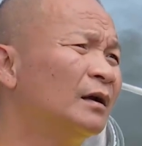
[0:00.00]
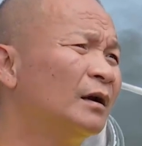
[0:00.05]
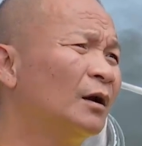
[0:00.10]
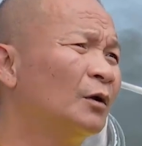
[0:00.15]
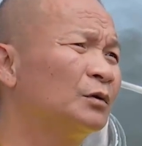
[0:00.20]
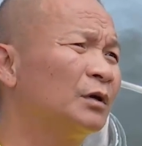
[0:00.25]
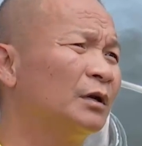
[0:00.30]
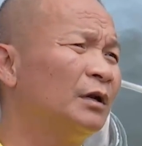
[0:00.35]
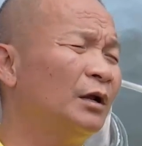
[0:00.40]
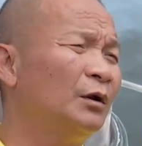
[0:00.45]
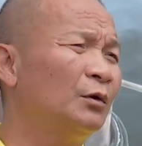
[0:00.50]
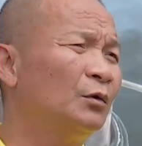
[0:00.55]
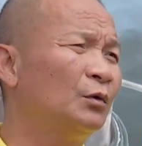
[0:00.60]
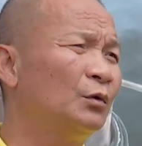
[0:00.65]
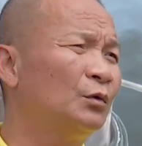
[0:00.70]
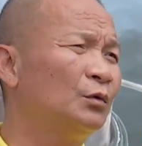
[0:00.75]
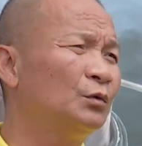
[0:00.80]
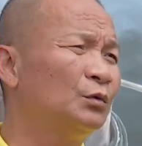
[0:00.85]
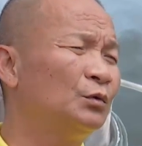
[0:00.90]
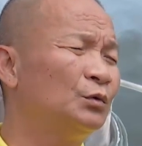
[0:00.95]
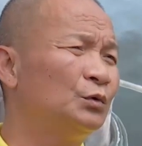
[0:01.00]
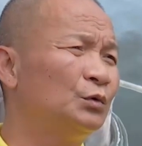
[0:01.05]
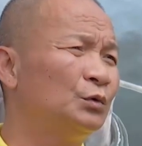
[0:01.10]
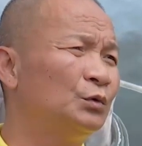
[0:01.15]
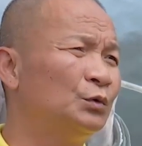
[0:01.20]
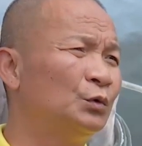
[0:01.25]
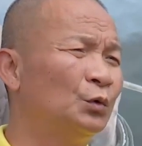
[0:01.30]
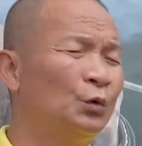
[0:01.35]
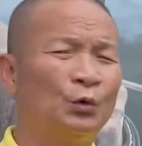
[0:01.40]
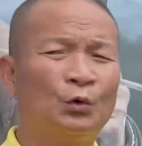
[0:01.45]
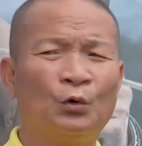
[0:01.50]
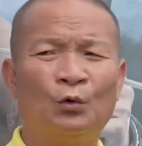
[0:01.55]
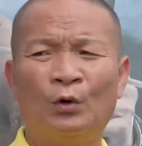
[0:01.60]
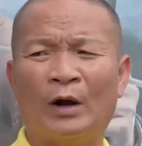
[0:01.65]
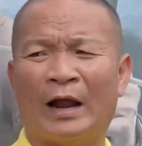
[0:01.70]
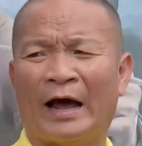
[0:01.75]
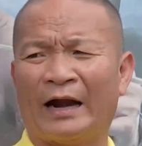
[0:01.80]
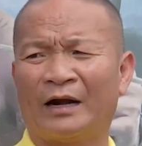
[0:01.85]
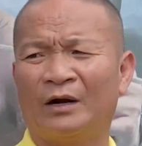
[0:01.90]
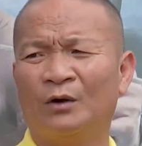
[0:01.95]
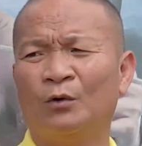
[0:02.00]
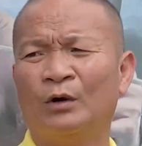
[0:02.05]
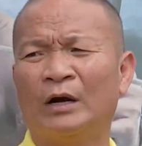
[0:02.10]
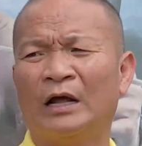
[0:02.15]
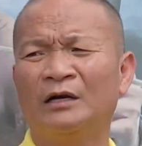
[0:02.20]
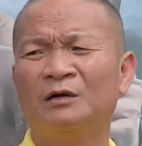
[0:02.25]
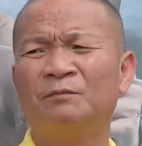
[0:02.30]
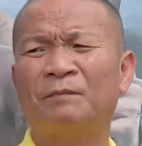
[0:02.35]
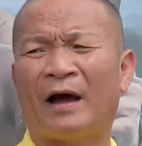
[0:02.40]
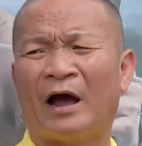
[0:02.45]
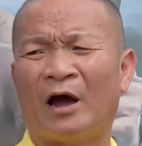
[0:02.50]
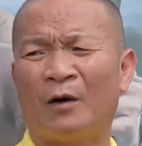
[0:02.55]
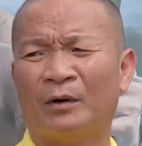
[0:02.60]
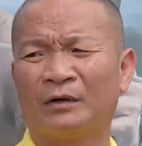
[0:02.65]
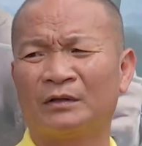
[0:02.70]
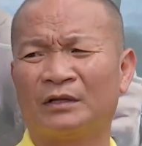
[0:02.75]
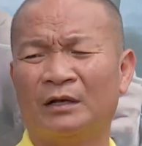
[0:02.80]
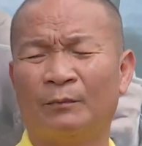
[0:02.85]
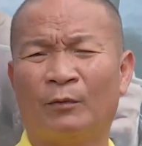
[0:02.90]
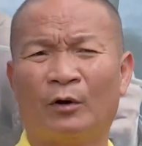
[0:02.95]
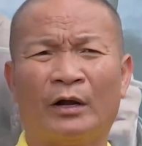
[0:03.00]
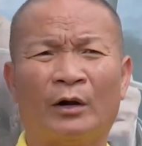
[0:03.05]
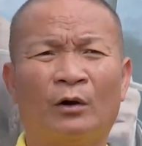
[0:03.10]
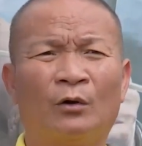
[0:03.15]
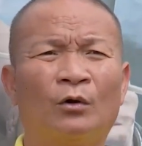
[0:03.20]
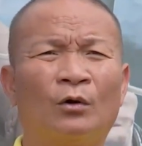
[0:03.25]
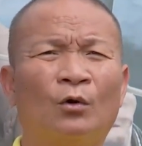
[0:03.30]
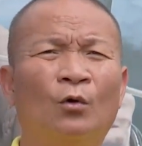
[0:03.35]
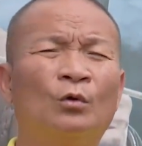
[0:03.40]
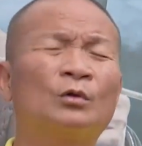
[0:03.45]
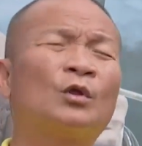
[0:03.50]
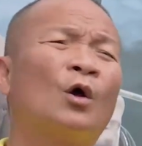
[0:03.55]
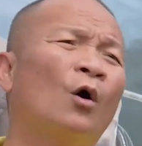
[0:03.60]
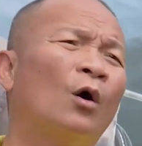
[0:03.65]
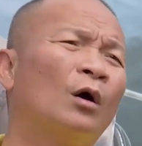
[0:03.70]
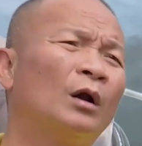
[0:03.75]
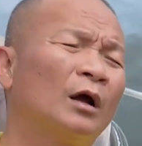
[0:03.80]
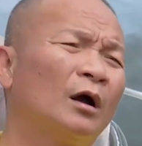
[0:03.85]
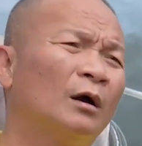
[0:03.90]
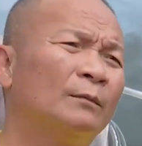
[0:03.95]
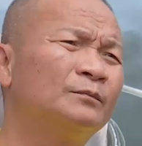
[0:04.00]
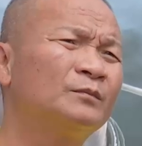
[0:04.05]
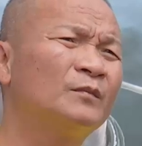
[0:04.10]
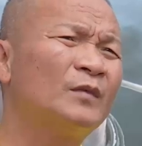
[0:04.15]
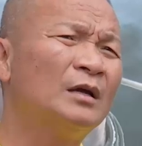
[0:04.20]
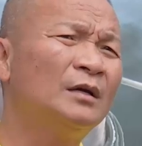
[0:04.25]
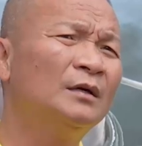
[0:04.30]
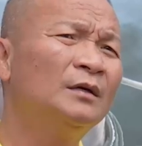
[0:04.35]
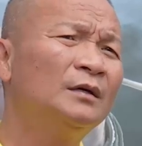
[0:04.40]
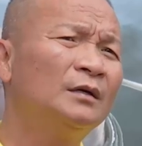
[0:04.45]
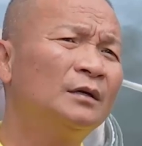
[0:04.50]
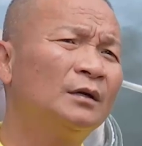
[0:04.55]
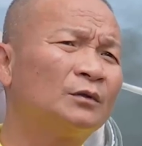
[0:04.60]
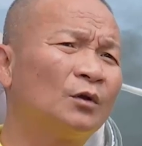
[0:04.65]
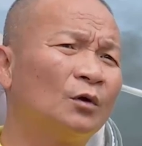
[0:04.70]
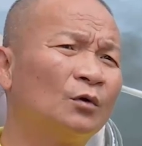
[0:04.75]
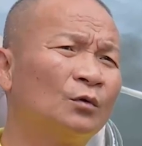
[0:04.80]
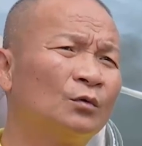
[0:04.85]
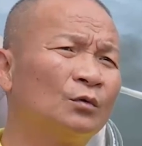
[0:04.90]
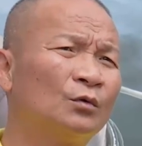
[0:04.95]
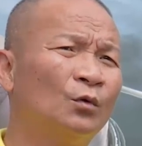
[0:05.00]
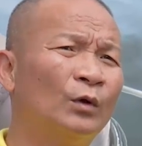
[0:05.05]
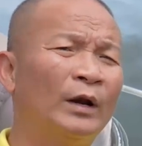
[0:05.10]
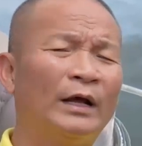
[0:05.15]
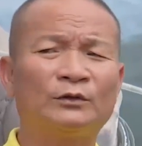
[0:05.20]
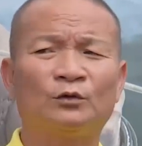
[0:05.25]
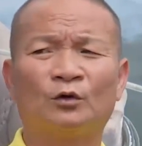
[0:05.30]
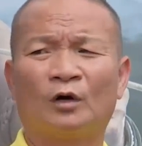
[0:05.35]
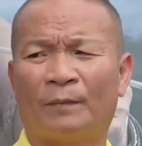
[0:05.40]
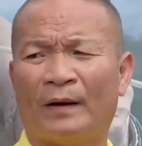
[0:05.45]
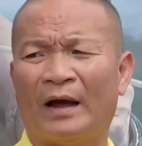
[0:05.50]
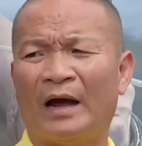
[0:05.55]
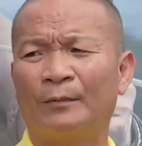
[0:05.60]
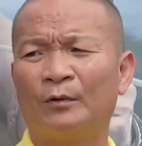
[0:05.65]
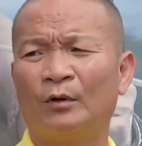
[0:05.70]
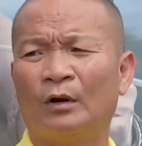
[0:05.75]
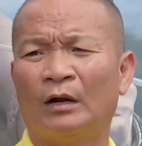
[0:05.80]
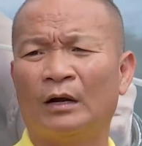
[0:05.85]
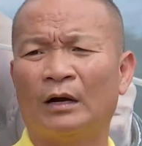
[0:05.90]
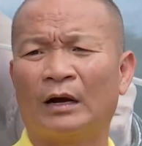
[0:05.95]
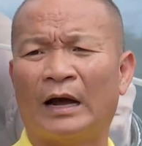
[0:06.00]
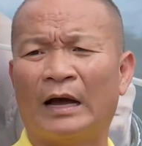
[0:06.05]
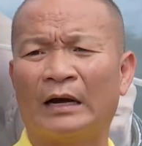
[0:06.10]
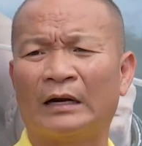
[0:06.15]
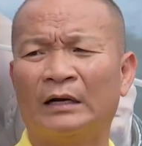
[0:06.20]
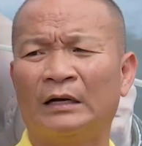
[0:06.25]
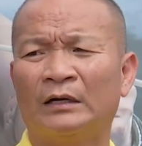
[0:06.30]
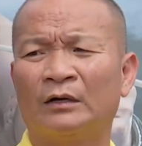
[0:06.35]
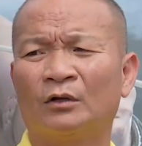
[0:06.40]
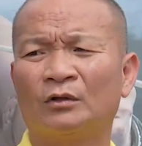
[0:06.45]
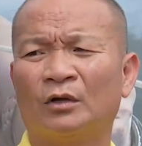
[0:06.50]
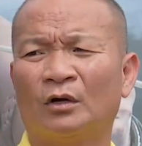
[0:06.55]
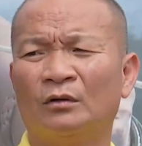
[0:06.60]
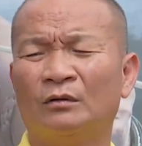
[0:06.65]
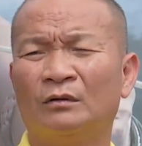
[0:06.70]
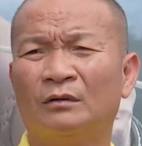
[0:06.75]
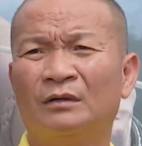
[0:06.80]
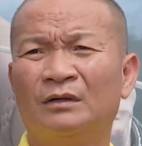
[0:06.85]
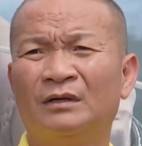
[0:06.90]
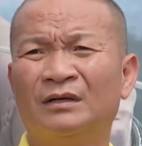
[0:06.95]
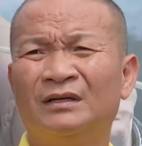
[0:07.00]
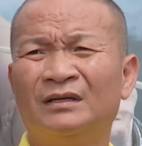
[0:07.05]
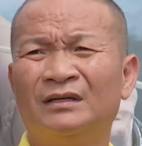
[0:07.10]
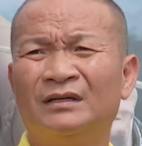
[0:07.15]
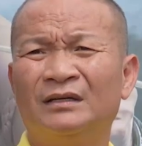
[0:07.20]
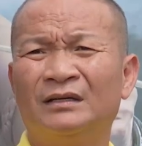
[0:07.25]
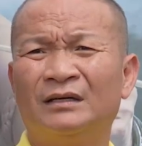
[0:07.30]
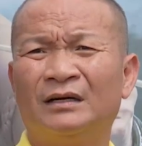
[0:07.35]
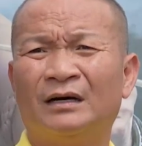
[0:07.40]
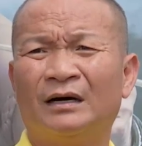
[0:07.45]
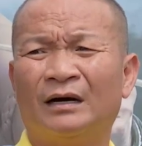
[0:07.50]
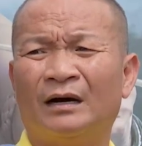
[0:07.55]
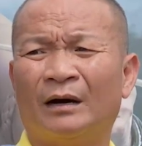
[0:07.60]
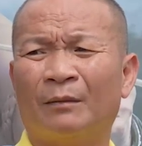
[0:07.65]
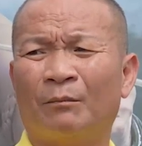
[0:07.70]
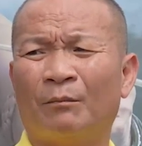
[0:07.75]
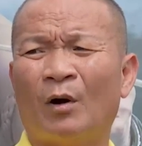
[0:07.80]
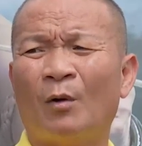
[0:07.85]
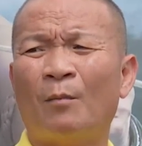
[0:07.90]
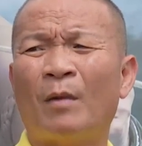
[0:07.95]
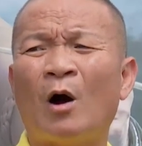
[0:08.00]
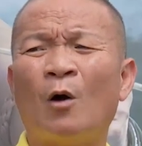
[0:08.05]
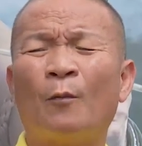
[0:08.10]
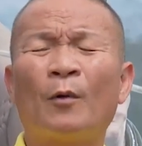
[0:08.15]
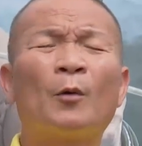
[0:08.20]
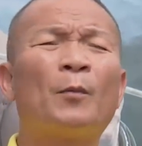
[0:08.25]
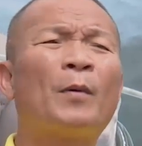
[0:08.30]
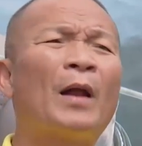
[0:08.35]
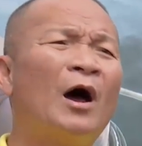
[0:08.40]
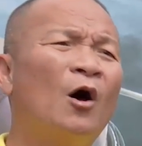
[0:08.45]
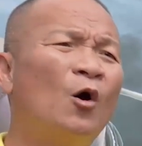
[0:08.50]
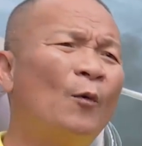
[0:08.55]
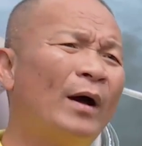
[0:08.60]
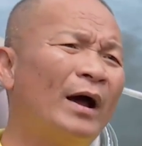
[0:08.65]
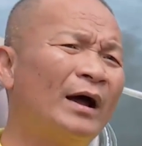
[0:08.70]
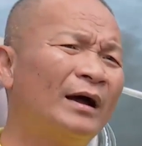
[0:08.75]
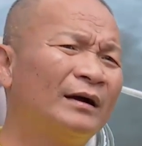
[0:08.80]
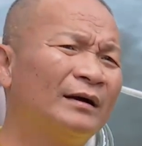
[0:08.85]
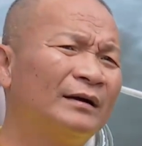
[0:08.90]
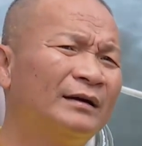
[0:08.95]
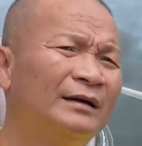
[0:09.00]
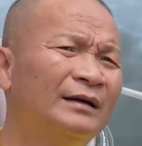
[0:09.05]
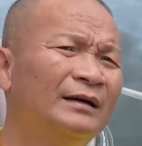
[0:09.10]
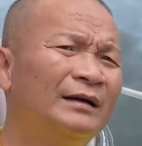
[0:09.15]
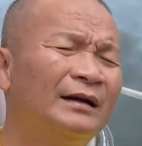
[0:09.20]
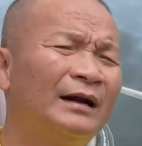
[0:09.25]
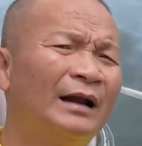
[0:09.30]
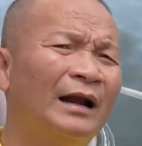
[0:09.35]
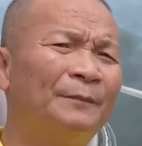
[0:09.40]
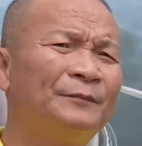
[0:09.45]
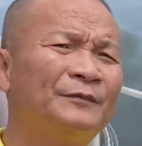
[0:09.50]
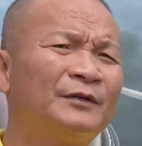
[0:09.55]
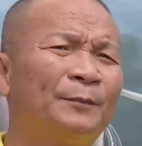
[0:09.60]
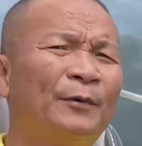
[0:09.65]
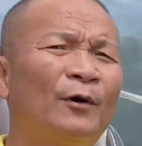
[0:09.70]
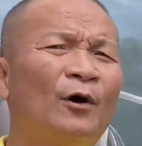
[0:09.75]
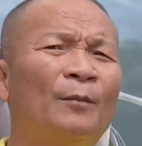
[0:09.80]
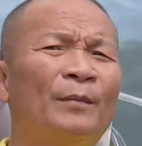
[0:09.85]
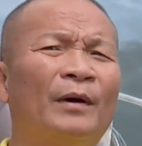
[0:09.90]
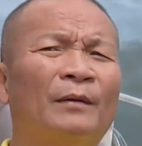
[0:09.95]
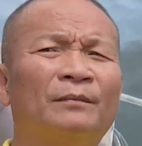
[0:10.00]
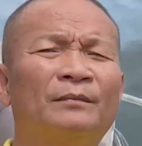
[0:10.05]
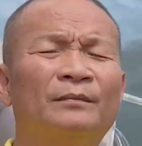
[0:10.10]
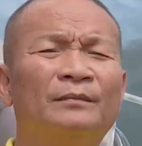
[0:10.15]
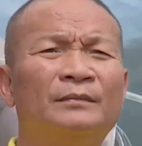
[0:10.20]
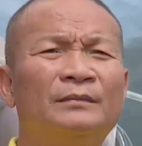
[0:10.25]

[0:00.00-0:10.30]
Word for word: เราจะได้อยู่ดูหลานดูอะไรหรือเปล่าบางทีพอเห็นลูกท้องแล้วก็ต้องดูแลสุขภาพด้วยงานเงินก็ต้องเบาๆเพลาๆบ้างรับเฉพาะแบบ